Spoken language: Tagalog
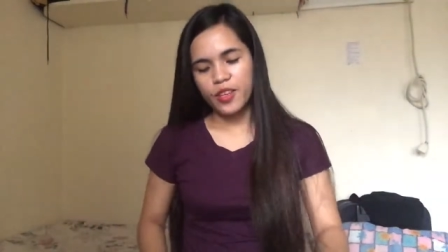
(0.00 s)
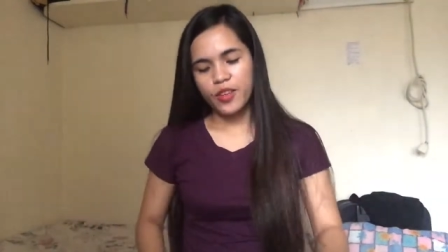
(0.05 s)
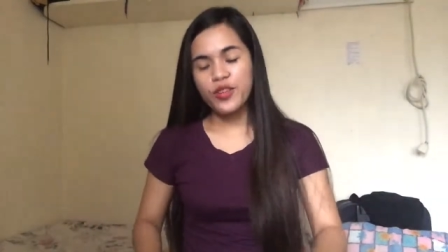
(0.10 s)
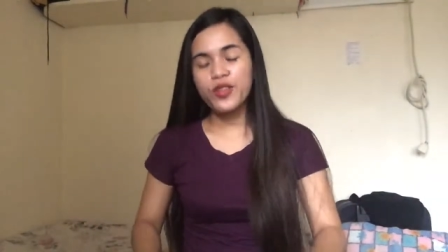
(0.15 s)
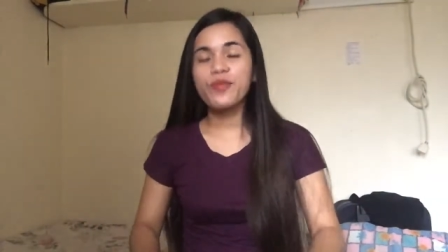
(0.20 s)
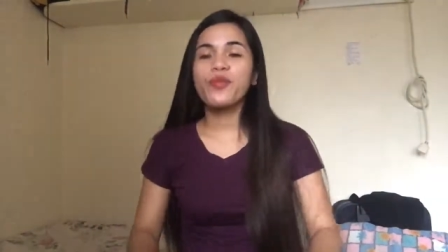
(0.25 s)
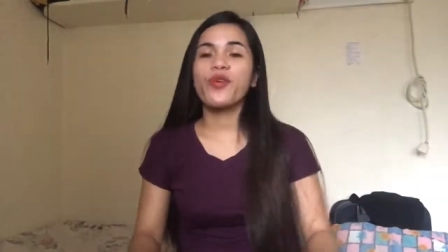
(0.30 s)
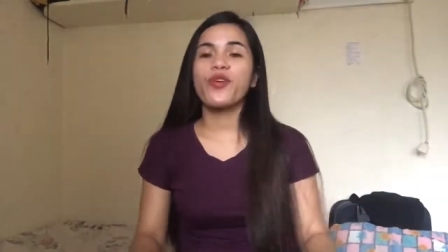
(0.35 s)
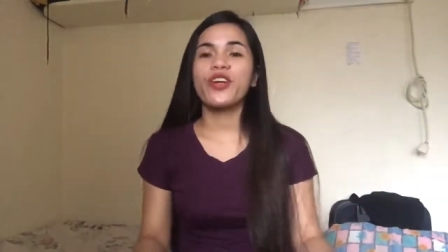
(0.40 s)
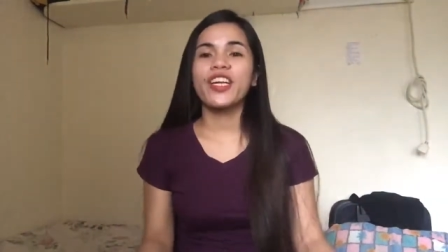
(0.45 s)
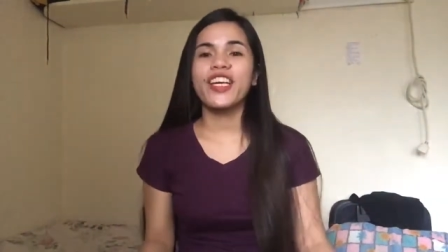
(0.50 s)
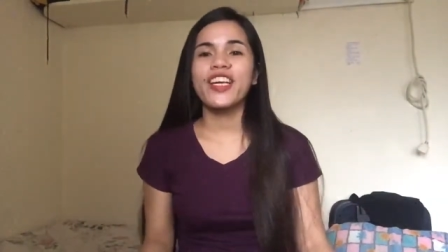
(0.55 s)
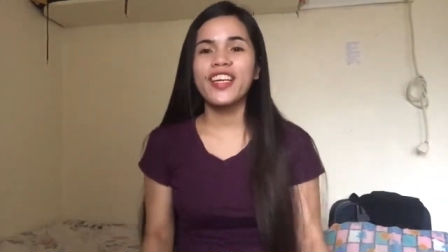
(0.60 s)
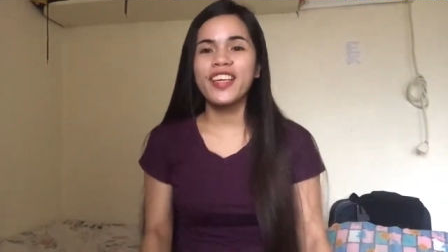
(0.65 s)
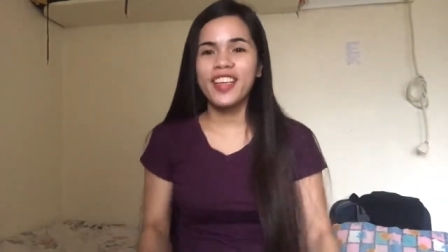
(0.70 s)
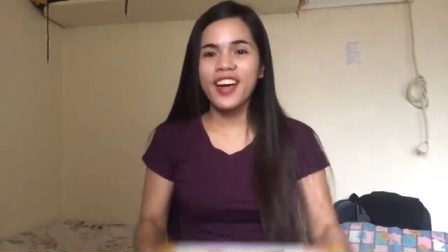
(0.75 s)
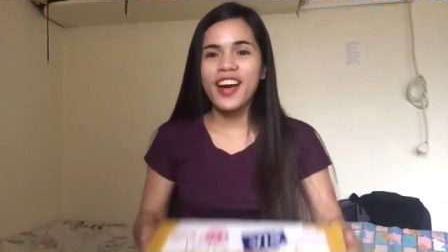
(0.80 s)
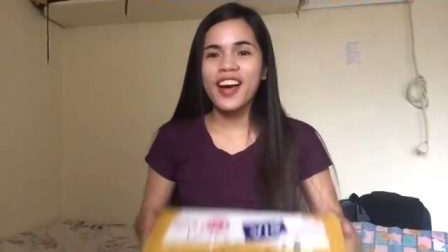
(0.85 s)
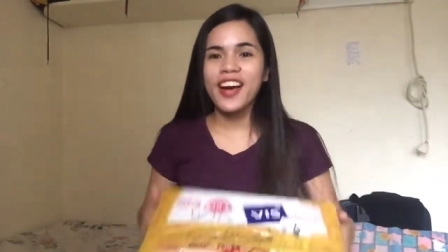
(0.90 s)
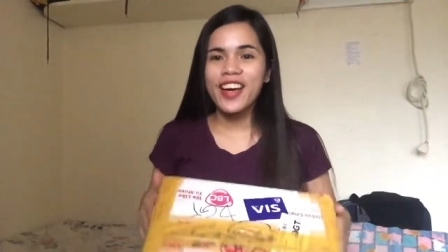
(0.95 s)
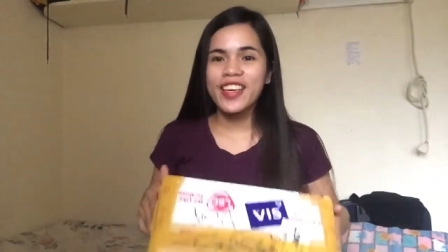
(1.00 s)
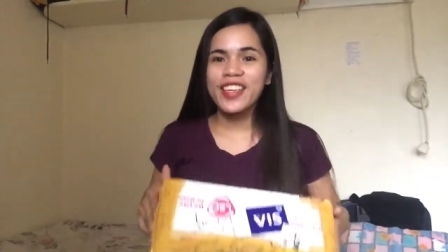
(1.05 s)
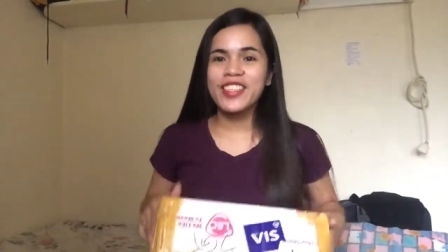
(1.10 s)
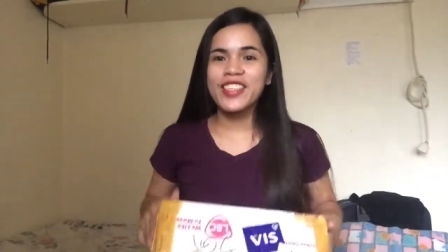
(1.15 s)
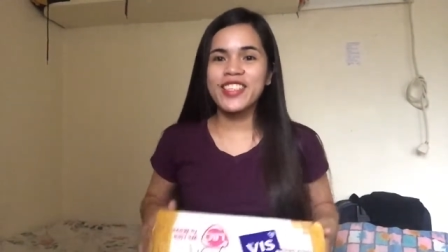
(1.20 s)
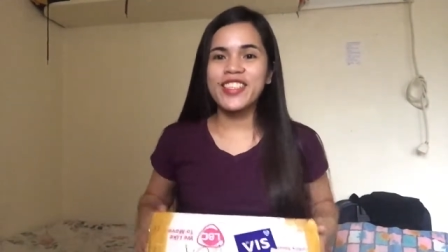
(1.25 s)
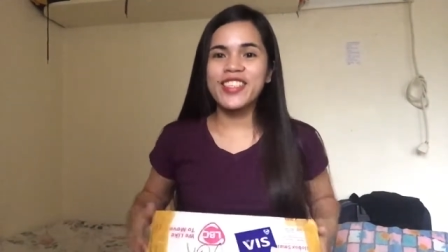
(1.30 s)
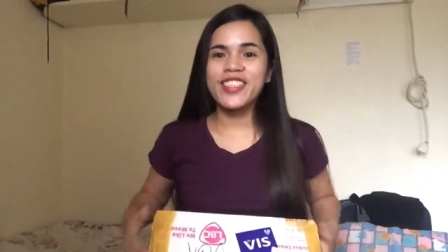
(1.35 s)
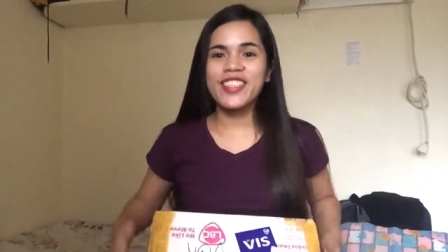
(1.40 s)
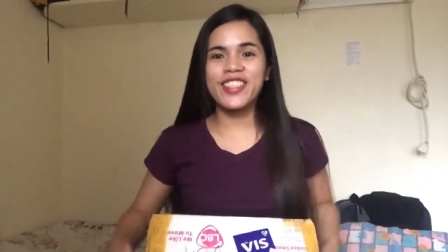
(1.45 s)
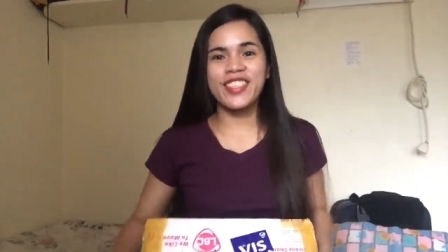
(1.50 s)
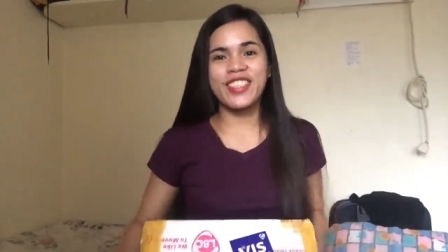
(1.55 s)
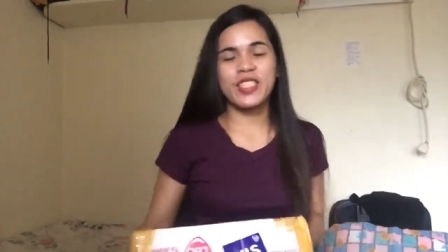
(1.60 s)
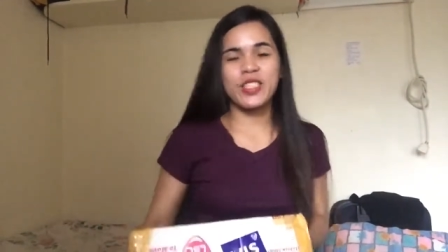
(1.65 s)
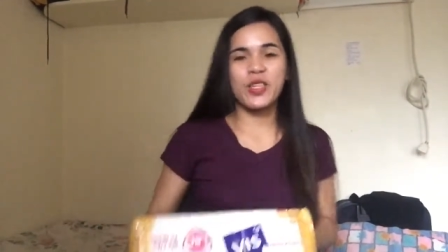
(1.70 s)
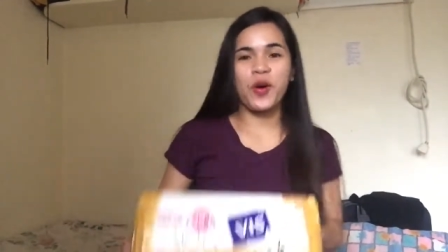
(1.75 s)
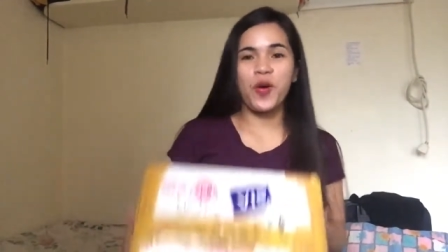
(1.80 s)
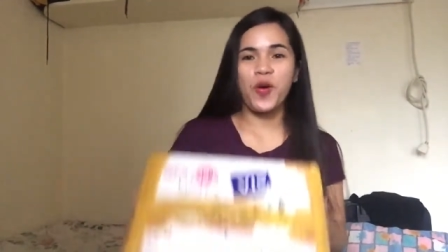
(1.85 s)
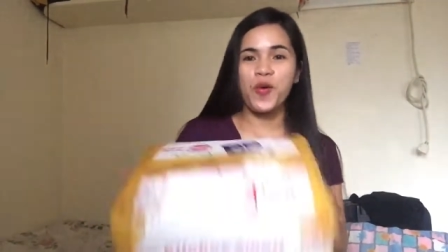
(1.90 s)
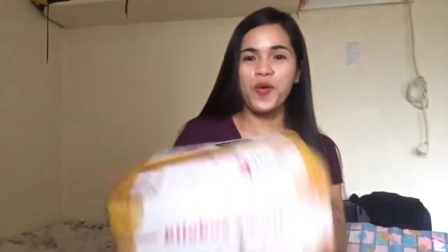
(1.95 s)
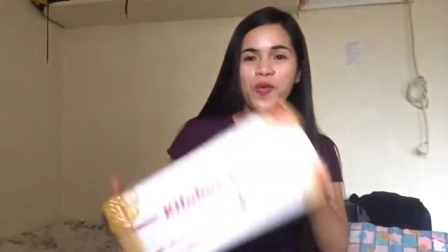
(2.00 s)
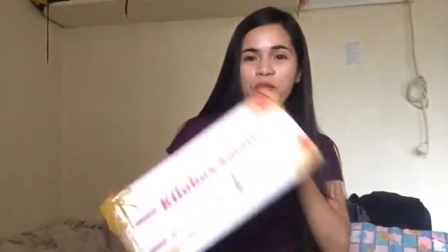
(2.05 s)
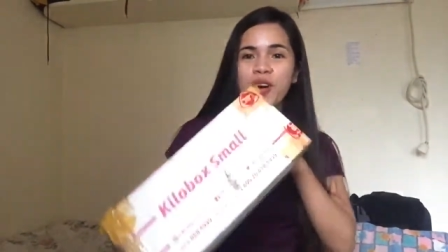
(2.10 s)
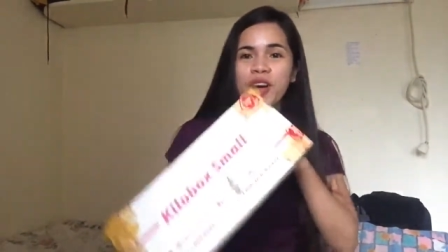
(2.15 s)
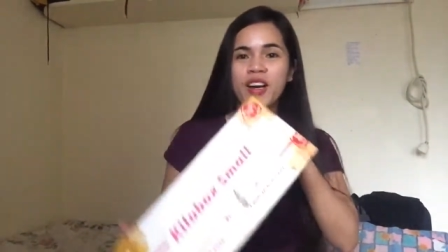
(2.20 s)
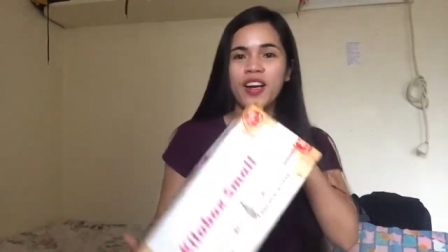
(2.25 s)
Good morning guys! So,